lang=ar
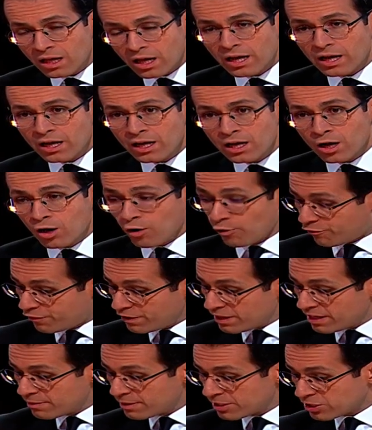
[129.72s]
ايه
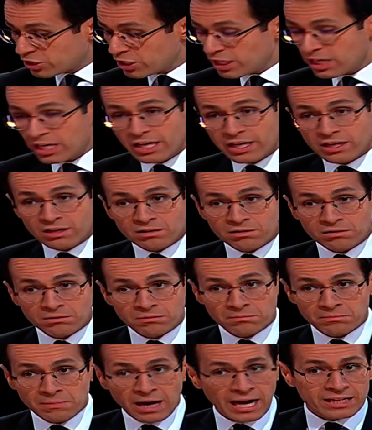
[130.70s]
وفي من جيلك
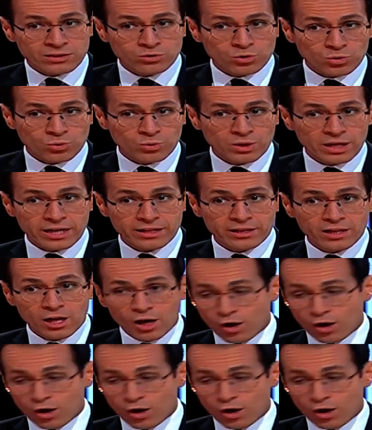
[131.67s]
ما عندهم اولاد،